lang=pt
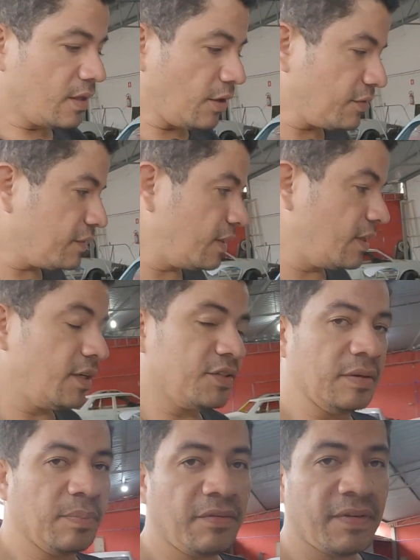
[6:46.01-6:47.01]
Então é o
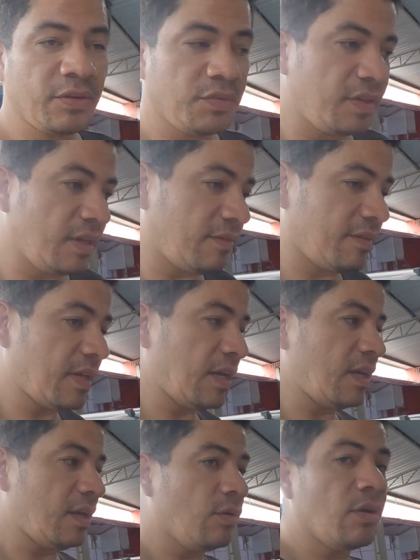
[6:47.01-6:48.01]
seguinte, você pode fazer o seguinte,
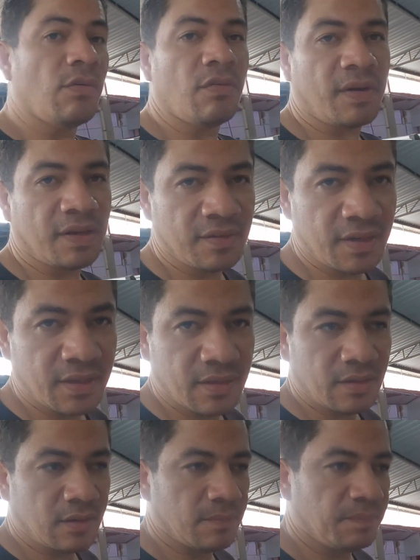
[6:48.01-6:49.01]
é, é o que eu vou fazer
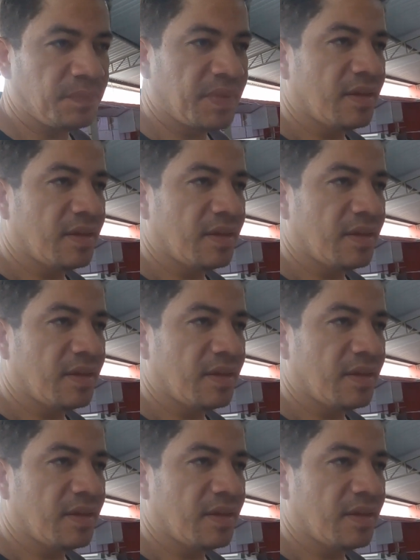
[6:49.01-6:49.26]
aqui, ó.